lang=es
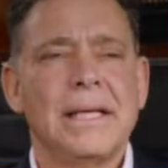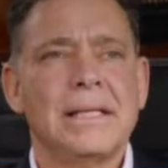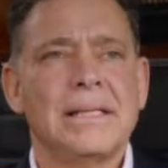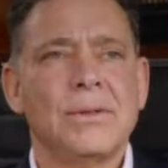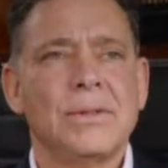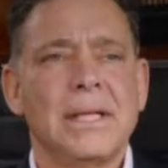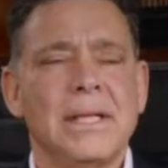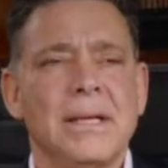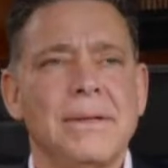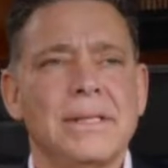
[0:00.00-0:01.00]
y se nos
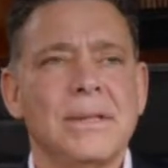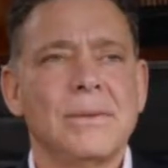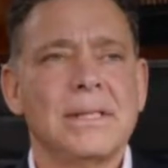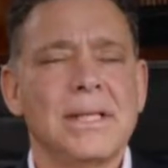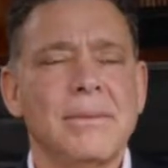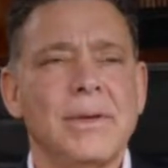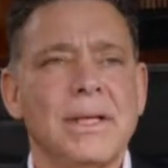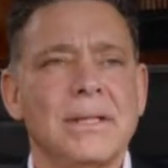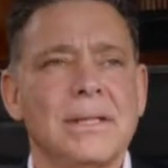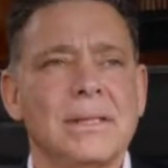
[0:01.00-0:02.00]
atraviesan unas
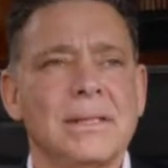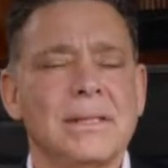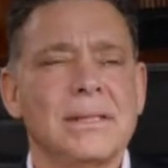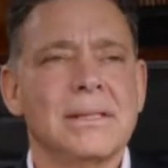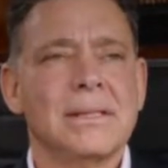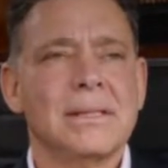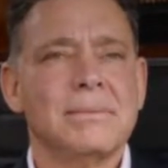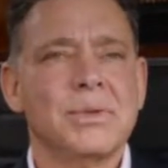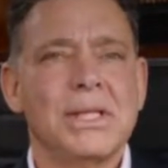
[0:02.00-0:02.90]
camionetas este, pues,